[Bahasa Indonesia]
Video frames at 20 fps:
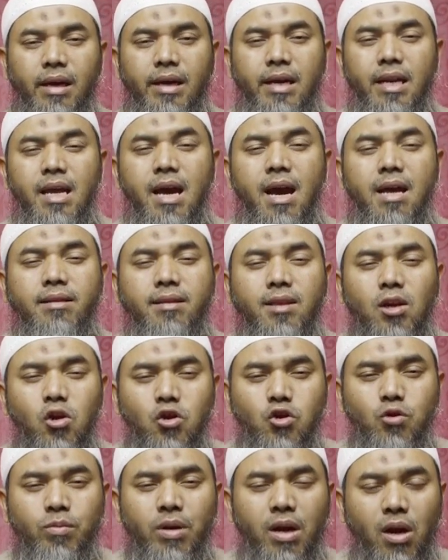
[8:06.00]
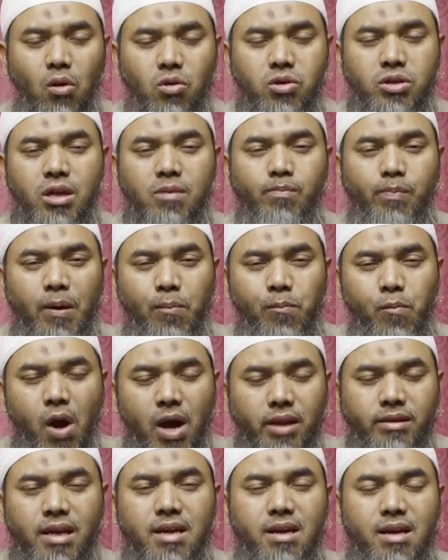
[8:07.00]
Dia terus-menerus dalam
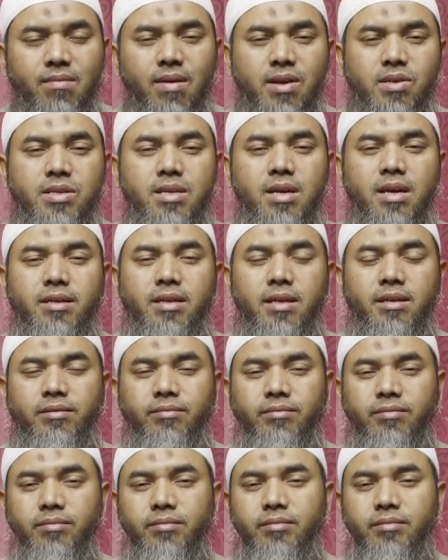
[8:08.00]
perbuatan kemaksiatan.